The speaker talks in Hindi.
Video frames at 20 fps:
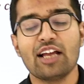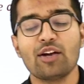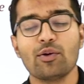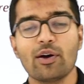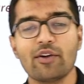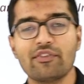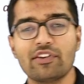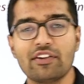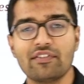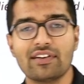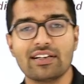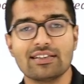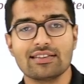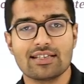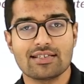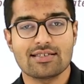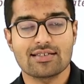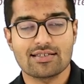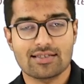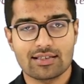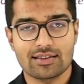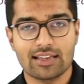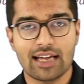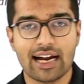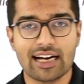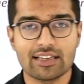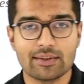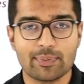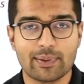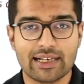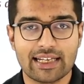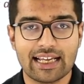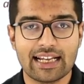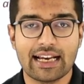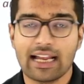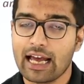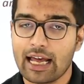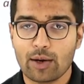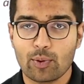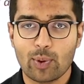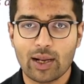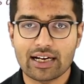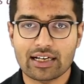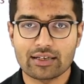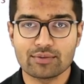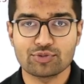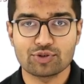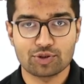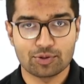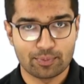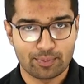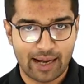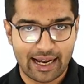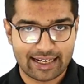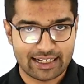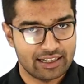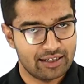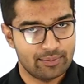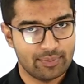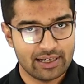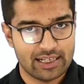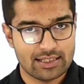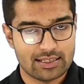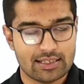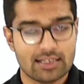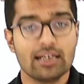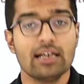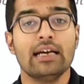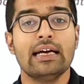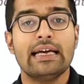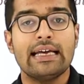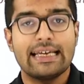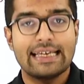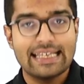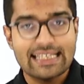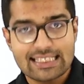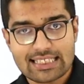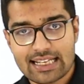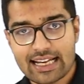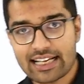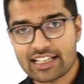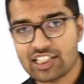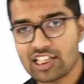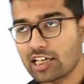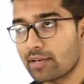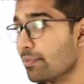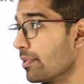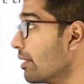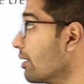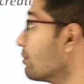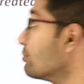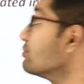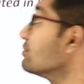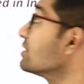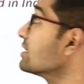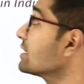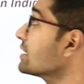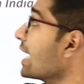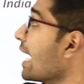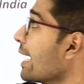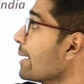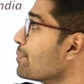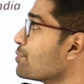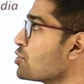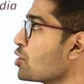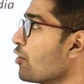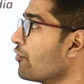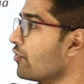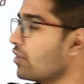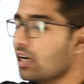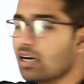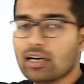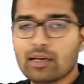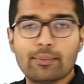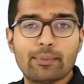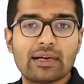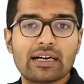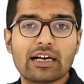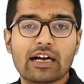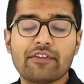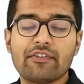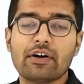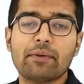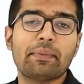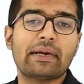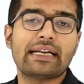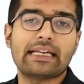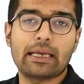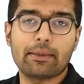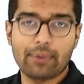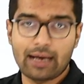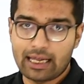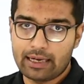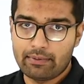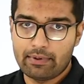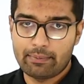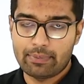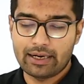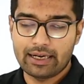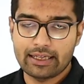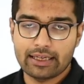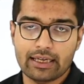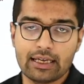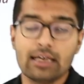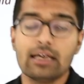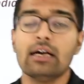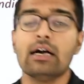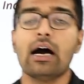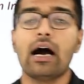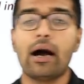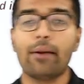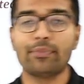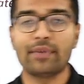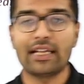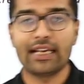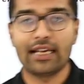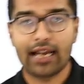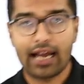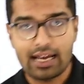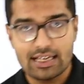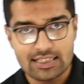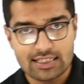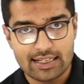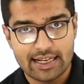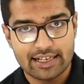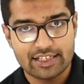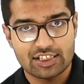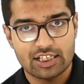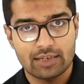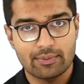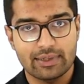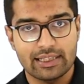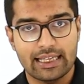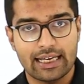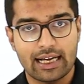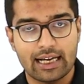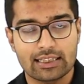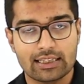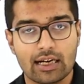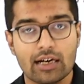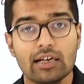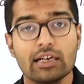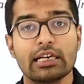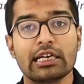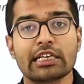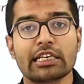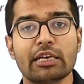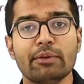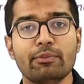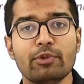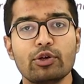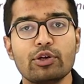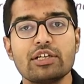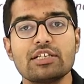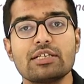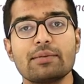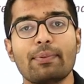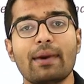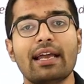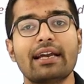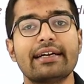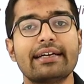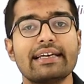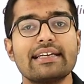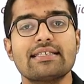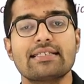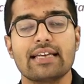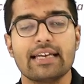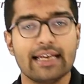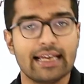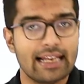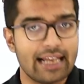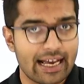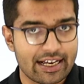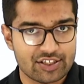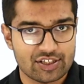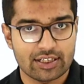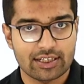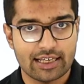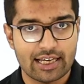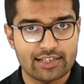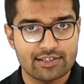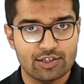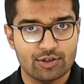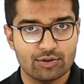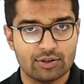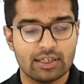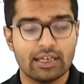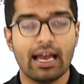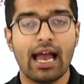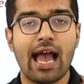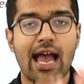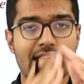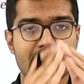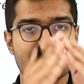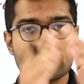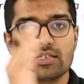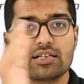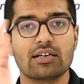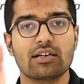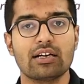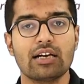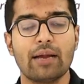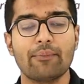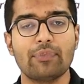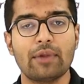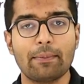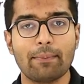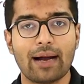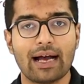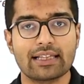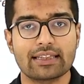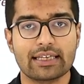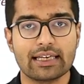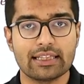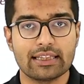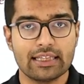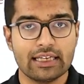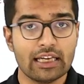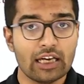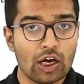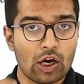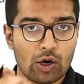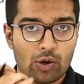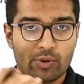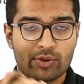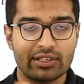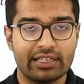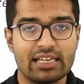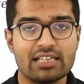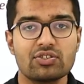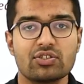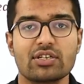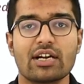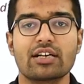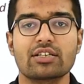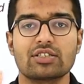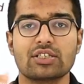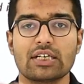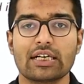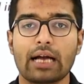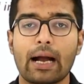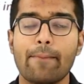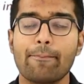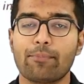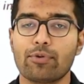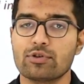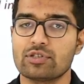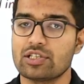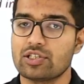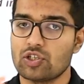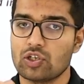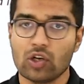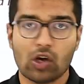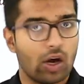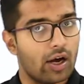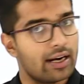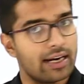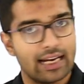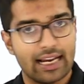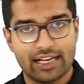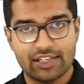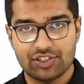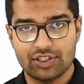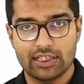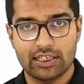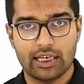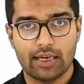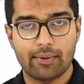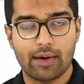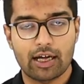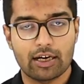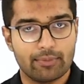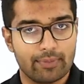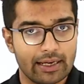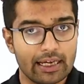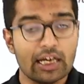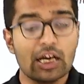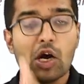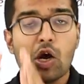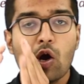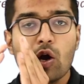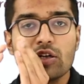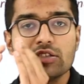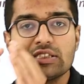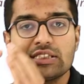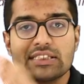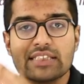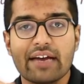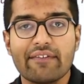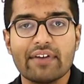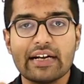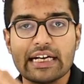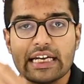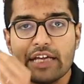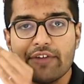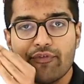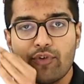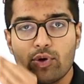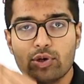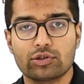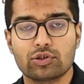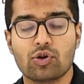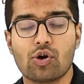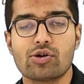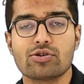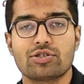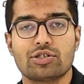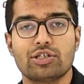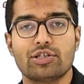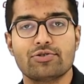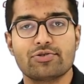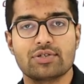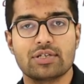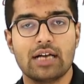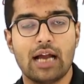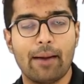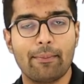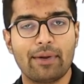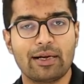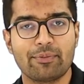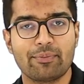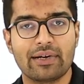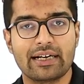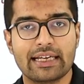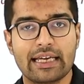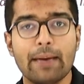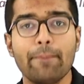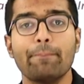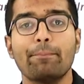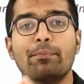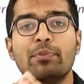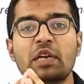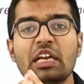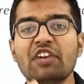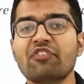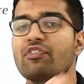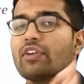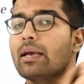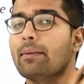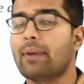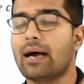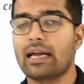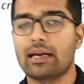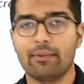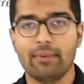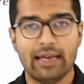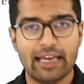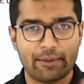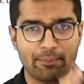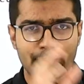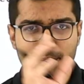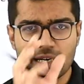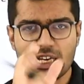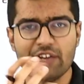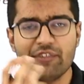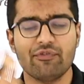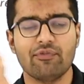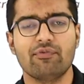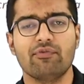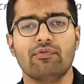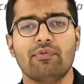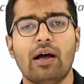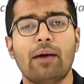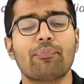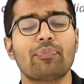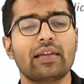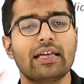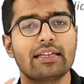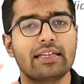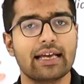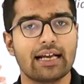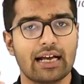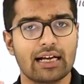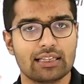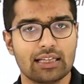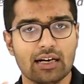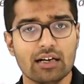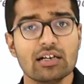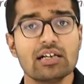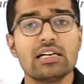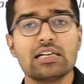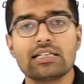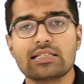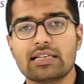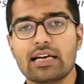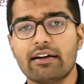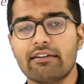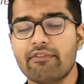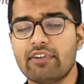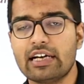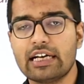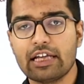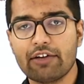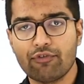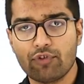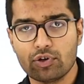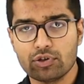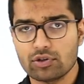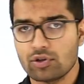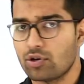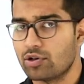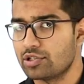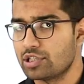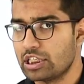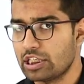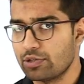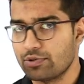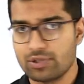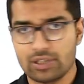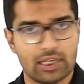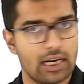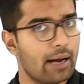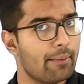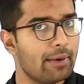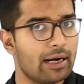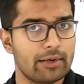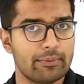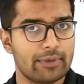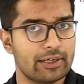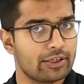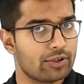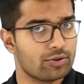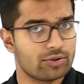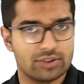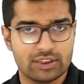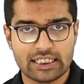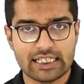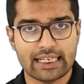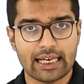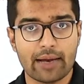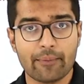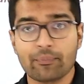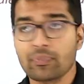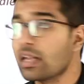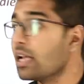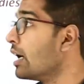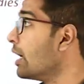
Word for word: हेलो एवरीवन दिस इज सिद्धार्थ पटेल एंड वेलकम टू मैग्नेट प्रिंस इस लेक्चर में हम टाइप्स ऑफ अर्बन गवर्नमेंट के बारे में पढ़ेंगे हमने लास्ट लेक्चर में देखा था कि म्यूनिसिपैलिटीज़ के इलेक्शन कैसे होते हैं एज ए जनरल हमने बात की थी उनके स्ट्रक्चर कंपोजिशन और इलेक्शन के बारे में और सेवेंटी फोर्थ कॉन्स्टिट्यूशन अमेंडमेंट के ब्रीफ के बारे में एक ब्रीफ हमने देखा था सेवेंटी फोर्थ कॉन्स्टिट्यूशन अमेंडमेंट को ठीक है